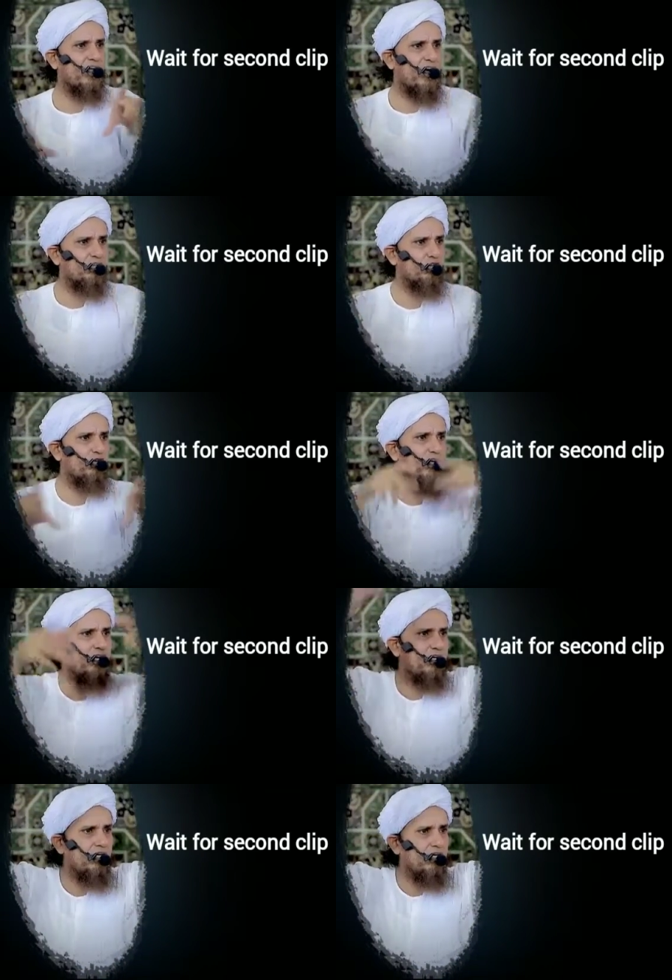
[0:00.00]
के यहाँ जोड़
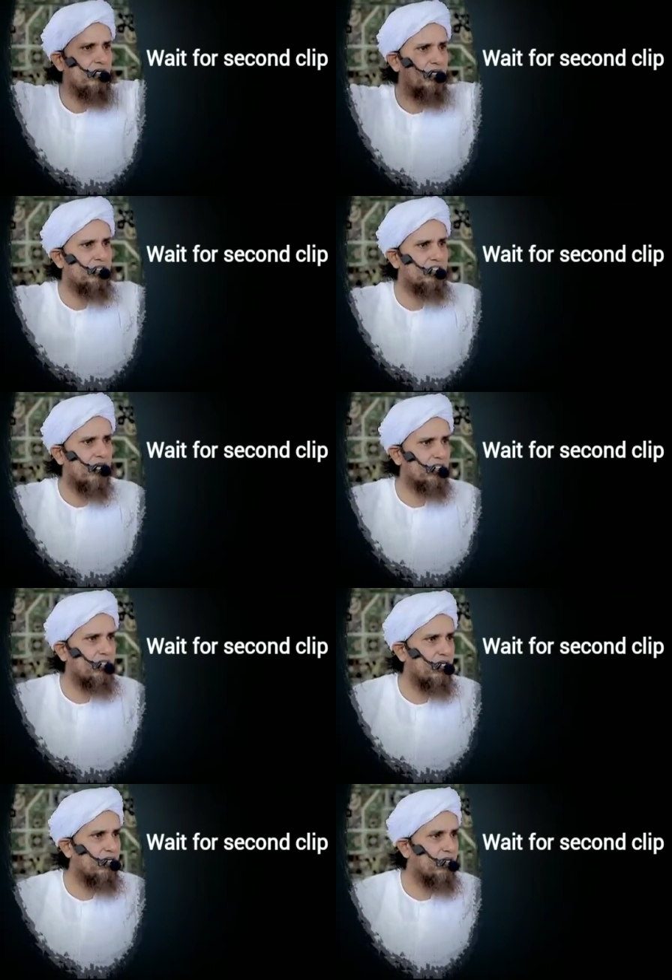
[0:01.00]
के चला
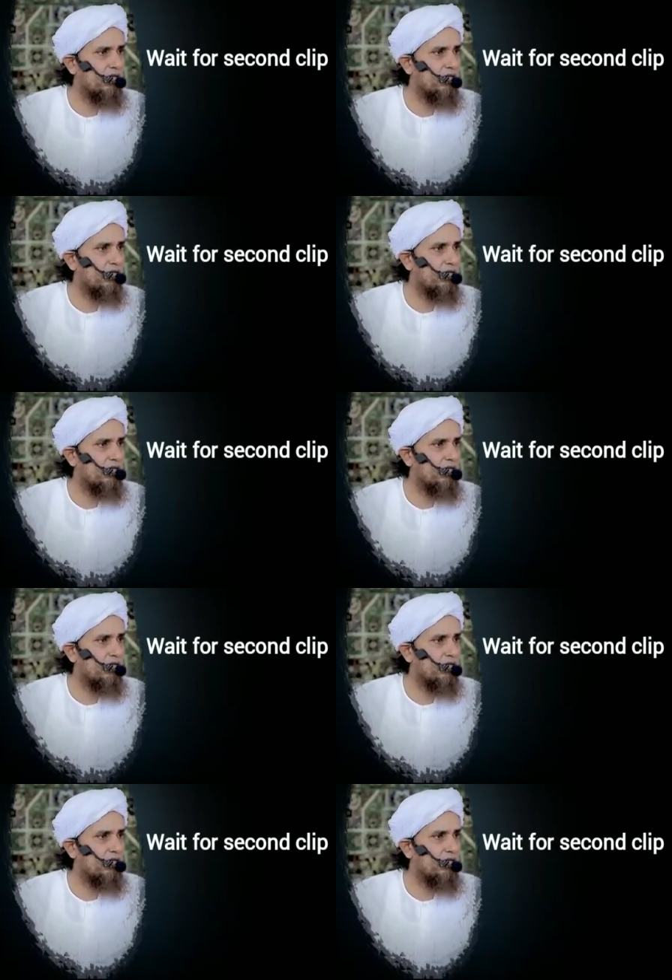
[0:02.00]
दिया